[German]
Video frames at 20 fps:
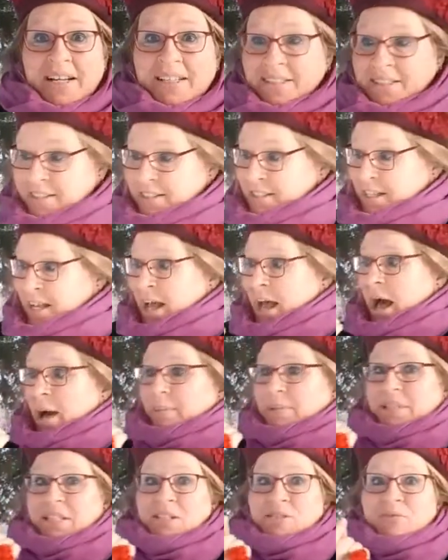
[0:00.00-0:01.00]
eins, aber
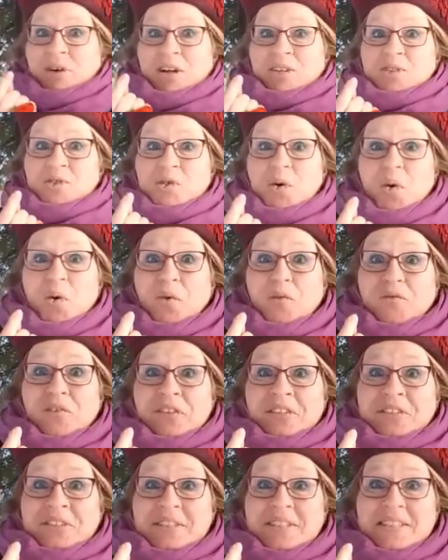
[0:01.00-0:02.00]
das war so
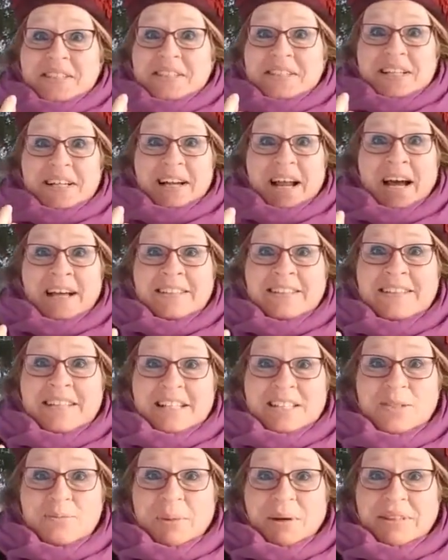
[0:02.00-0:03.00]
winzig klein,
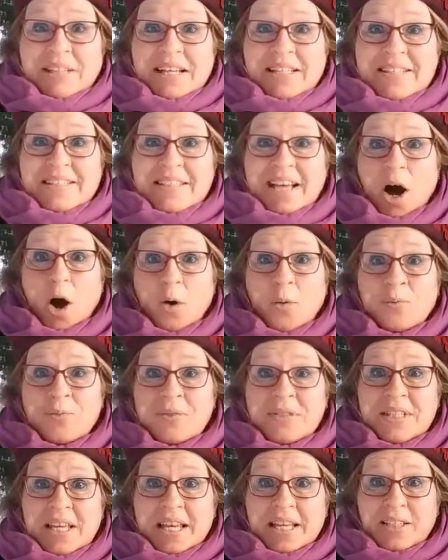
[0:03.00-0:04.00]
dass man es kaum
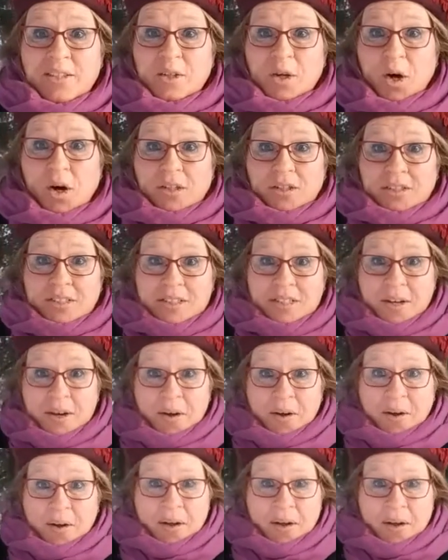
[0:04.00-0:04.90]
sehen konnte.